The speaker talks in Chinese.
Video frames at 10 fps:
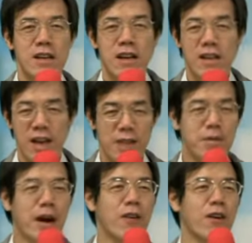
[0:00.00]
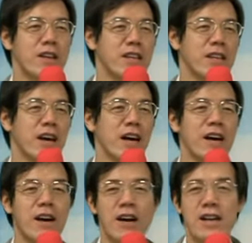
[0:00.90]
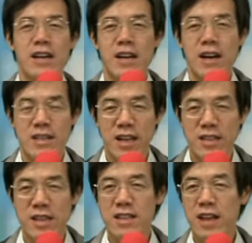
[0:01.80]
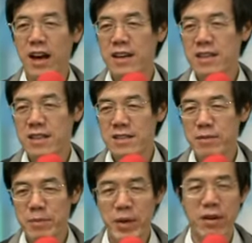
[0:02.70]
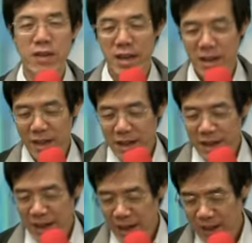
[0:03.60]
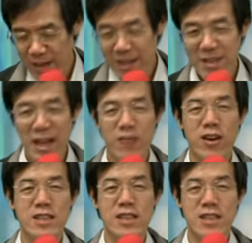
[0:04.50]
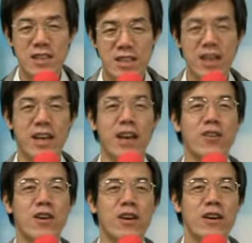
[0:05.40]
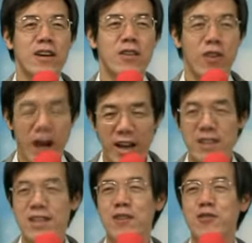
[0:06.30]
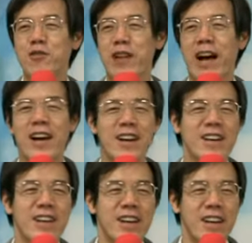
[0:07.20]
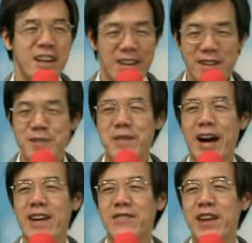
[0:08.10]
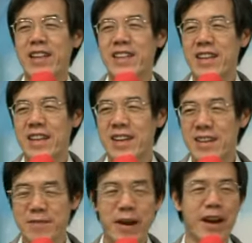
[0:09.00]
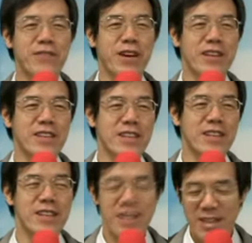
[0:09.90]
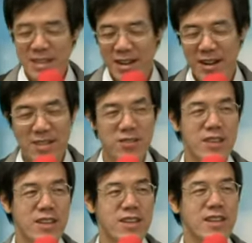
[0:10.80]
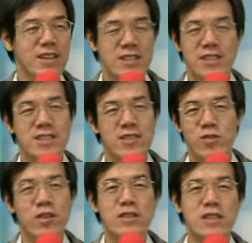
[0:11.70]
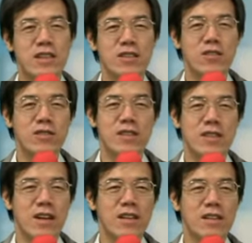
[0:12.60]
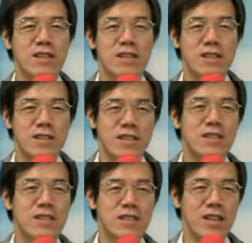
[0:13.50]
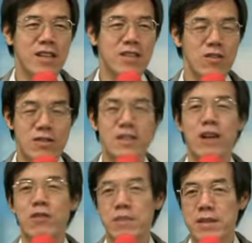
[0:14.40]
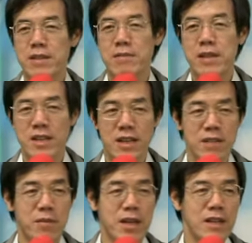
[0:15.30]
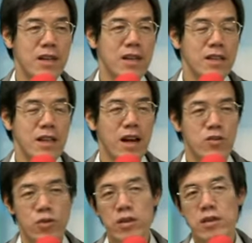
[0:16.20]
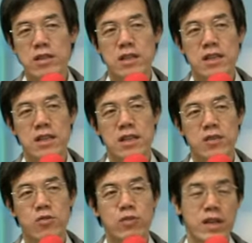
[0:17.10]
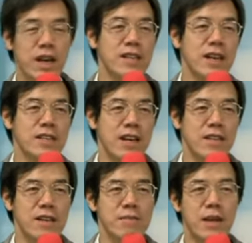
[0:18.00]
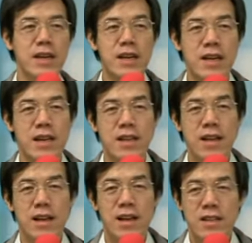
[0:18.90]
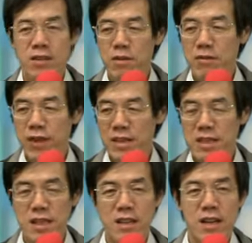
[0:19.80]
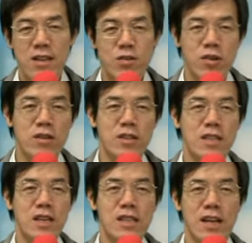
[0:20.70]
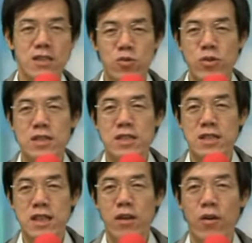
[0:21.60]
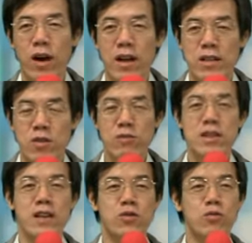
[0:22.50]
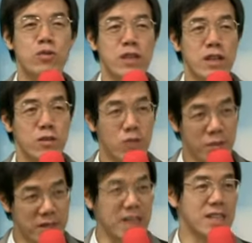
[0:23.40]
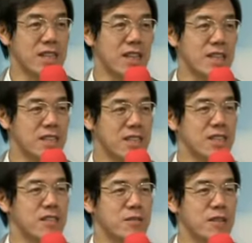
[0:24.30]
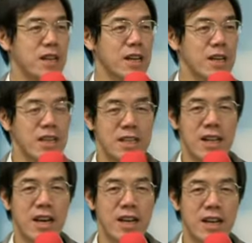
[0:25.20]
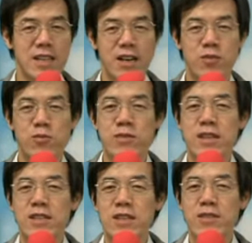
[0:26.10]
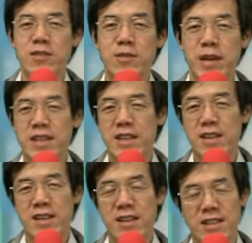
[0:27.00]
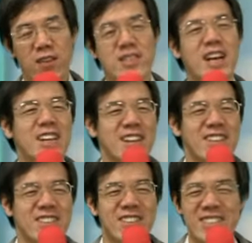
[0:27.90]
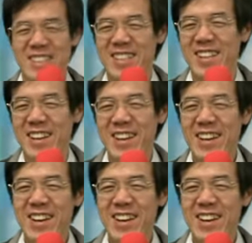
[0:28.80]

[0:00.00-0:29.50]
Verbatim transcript: 啊，给麻黄的呢，哈，啊，他天堂这么漂亮，那你那块地献给我。我还要照顾他，很麻烦的嘞，很麻烦的嘞，啊，所以其实所有一切都是跟其实神都是在我们生命的里面，啊，所有一切的处理，刚才讲的每一个人，你有没有发现，所有一些当你遵行神的话，都在处理我们这个人的心，是不是？那刚才苏先生说，免得倒下去世了，